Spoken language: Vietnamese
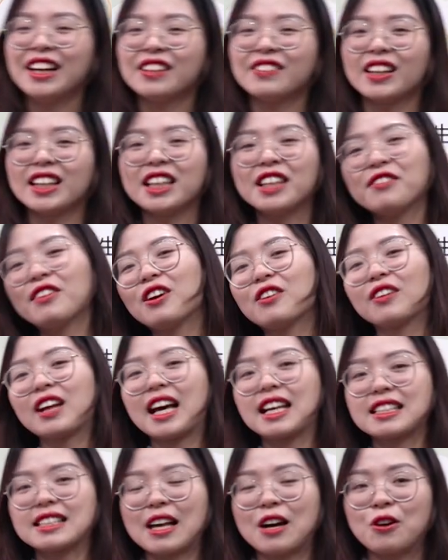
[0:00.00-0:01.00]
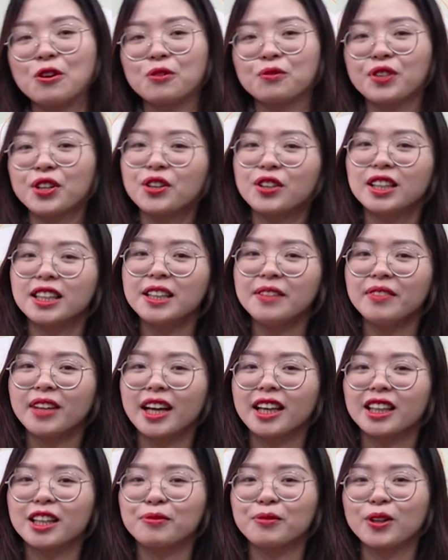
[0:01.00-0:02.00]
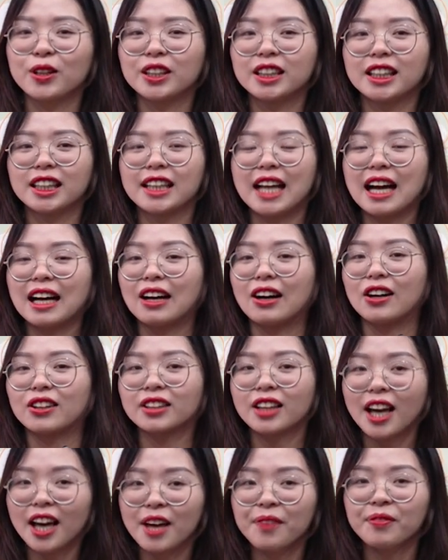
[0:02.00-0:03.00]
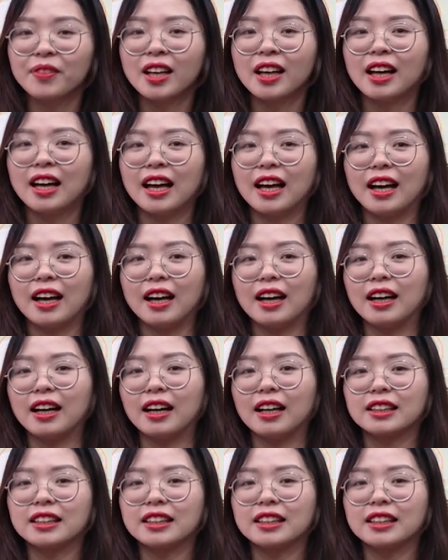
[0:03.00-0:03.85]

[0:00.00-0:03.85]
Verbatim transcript: và hy vọng là sau video clip này thì mọi người đã có thêm à,